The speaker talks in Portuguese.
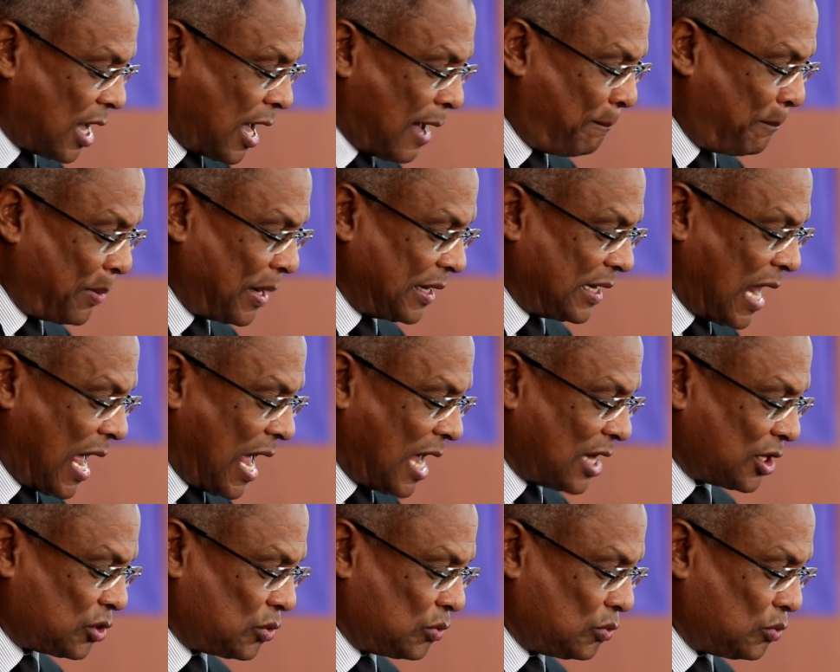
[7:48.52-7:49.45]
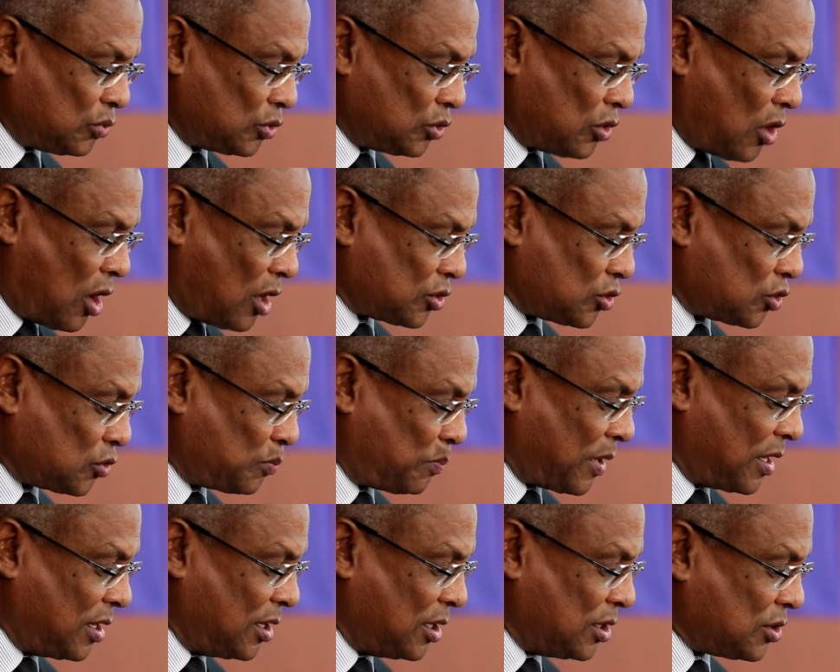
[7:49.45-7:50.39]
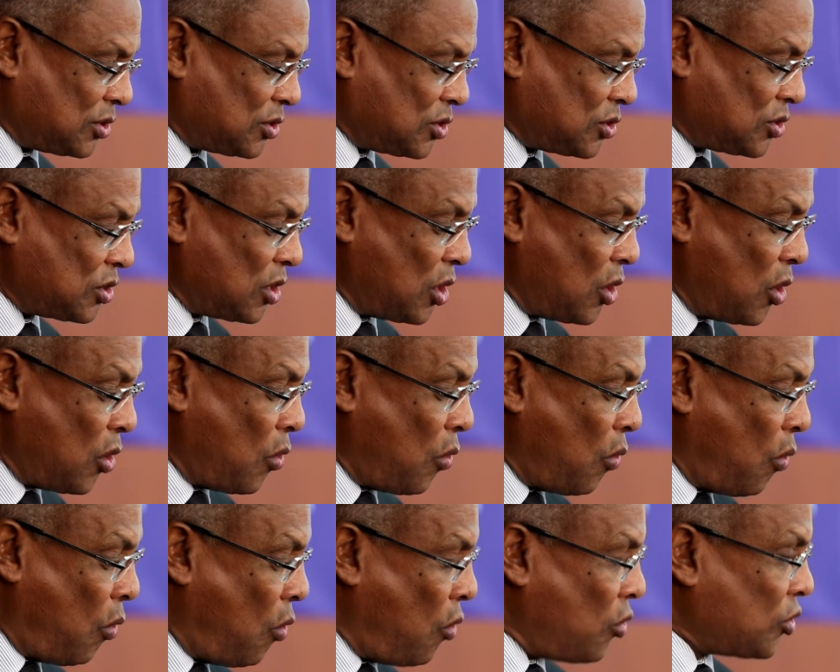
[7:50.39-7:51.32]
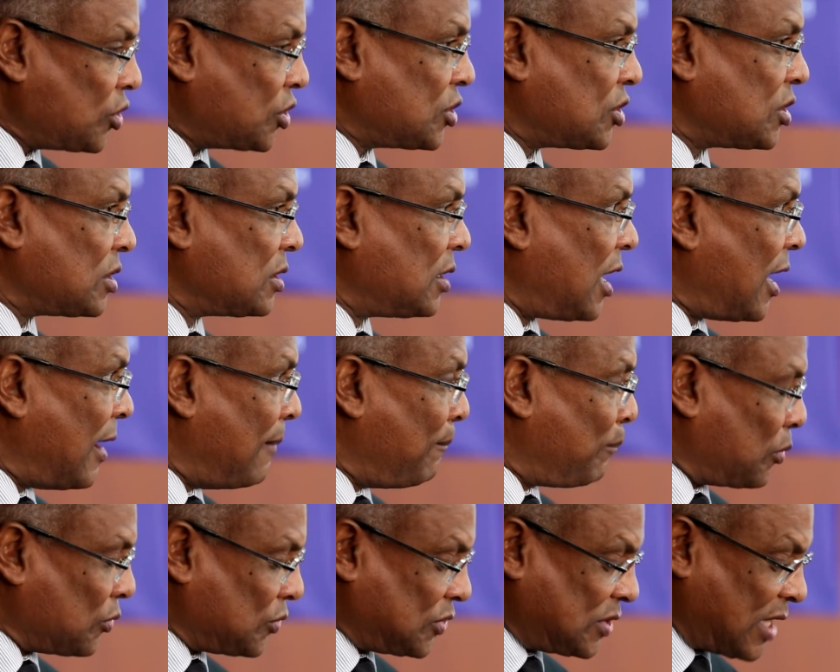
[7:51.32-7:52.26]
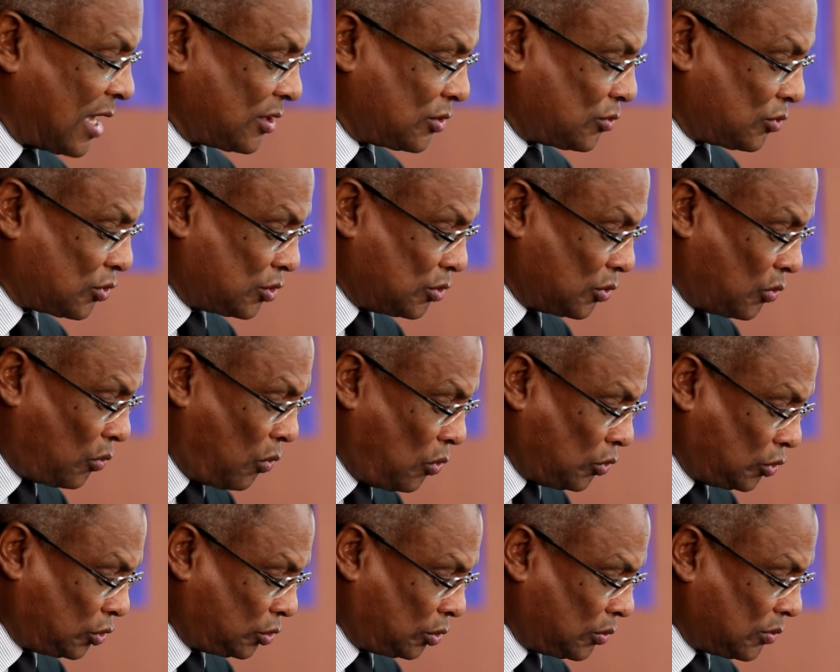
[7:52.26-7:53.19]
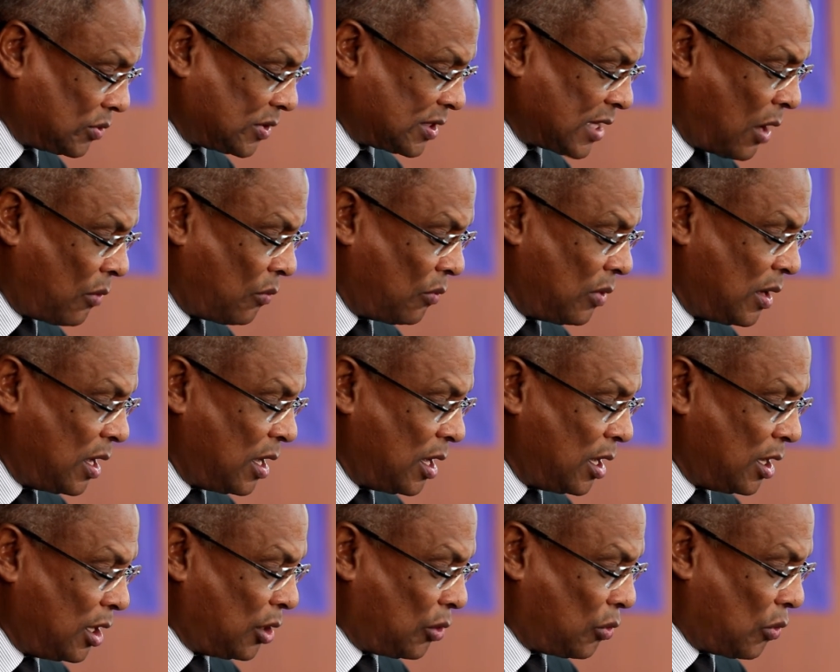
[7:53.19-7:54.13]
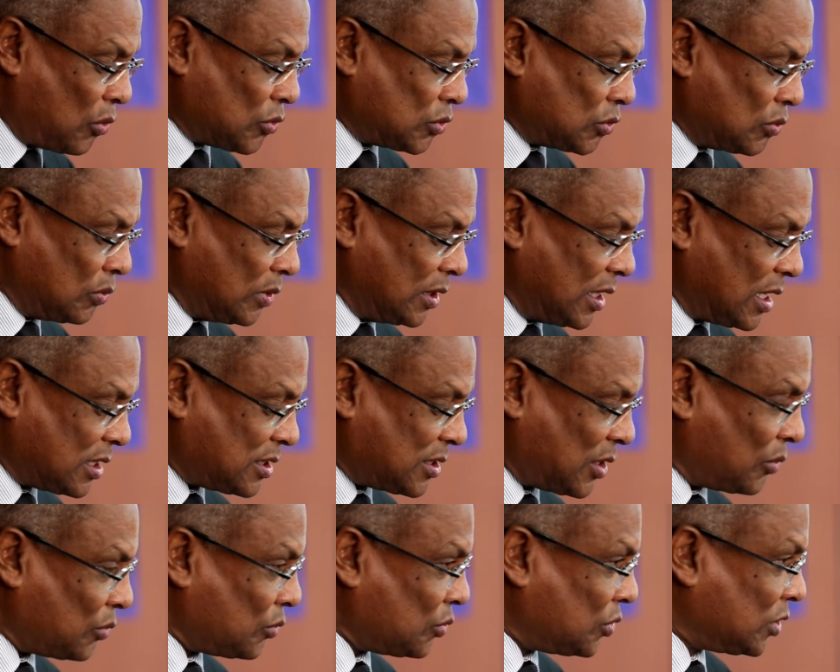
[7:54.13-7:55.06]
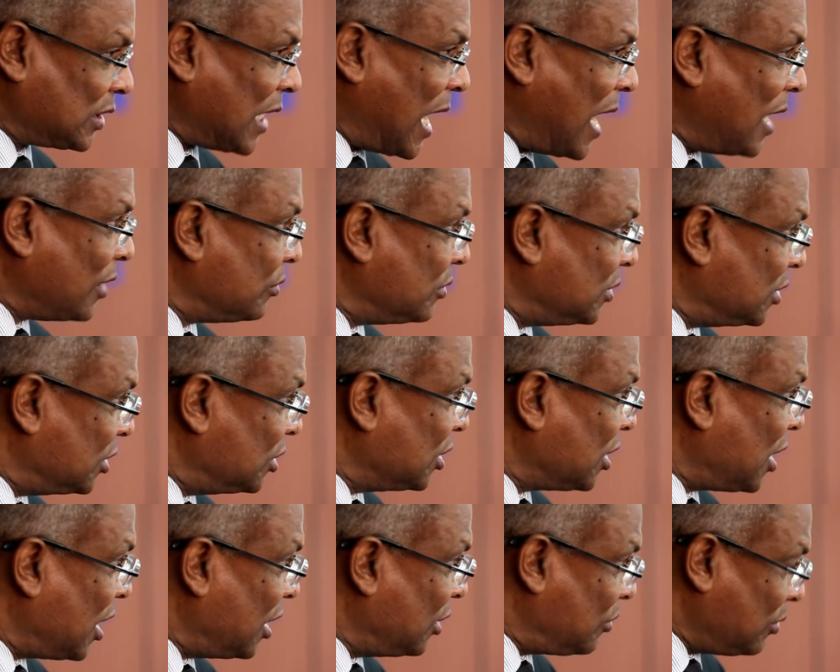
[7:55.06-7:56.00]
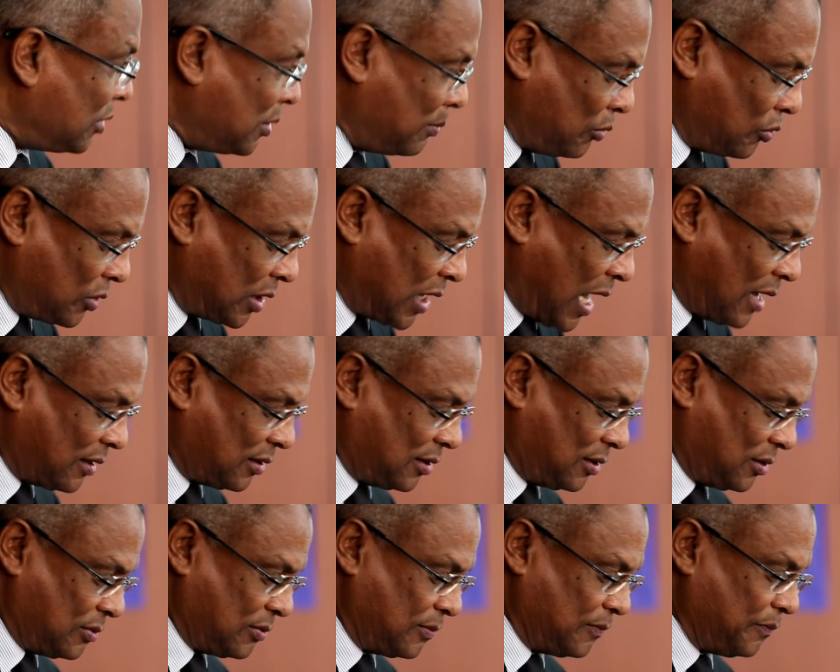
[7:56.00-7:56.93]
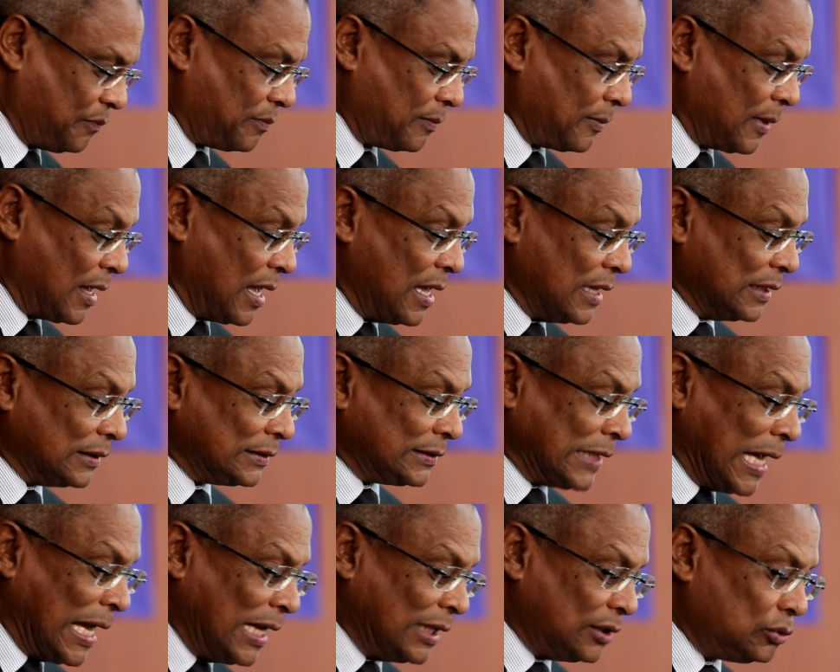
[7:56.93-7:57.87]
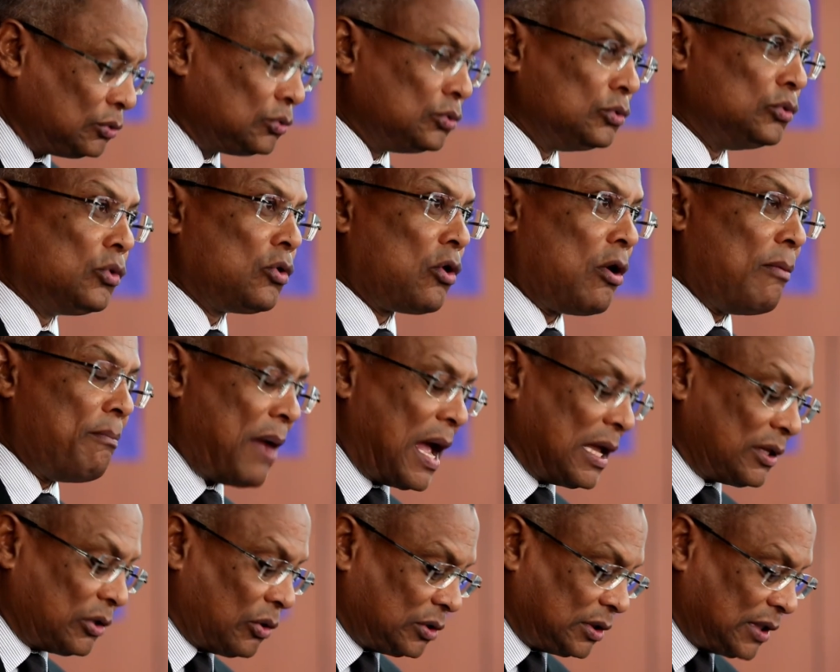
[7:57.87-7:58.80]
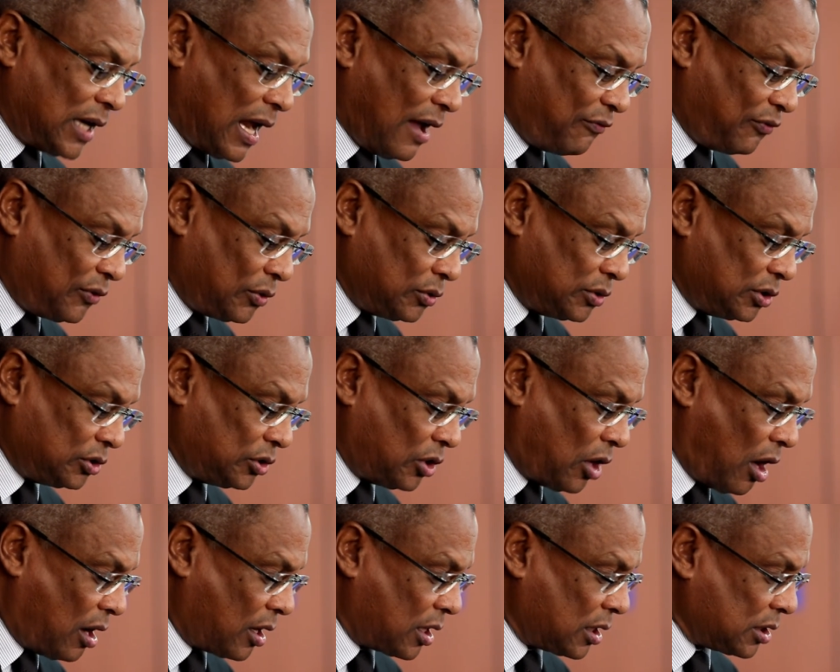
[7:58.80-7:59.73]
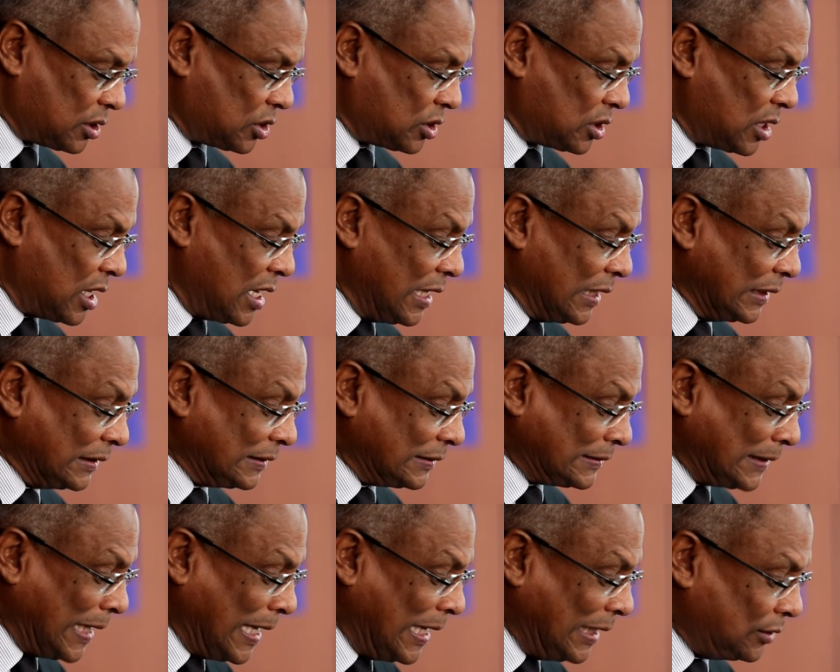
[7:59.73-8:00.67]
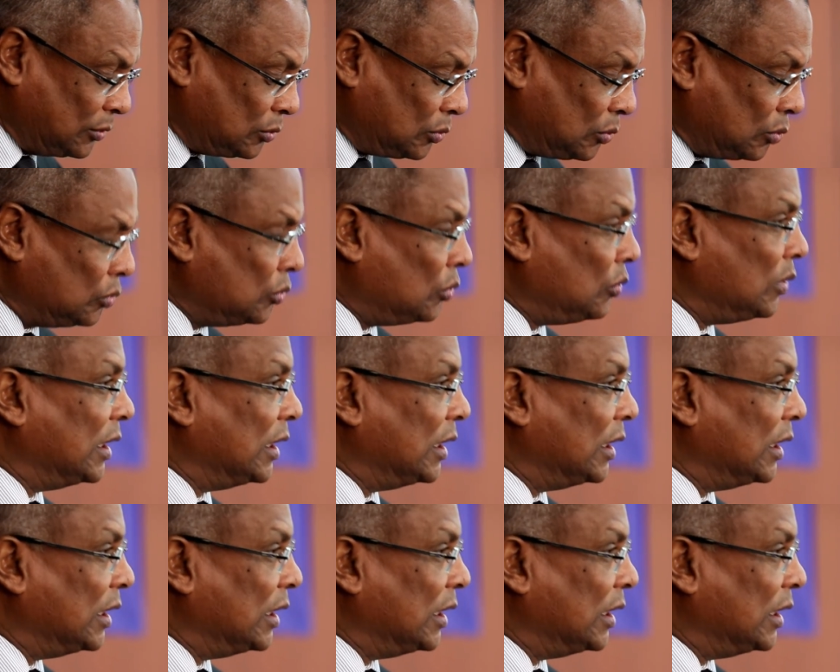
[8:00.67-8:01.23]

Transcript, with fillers: apanágio dos nossos países, hoje em processos de construção e consolidação do Estado de Direito Democrático. Tanto no combate ao tráfico de drogas, tanto no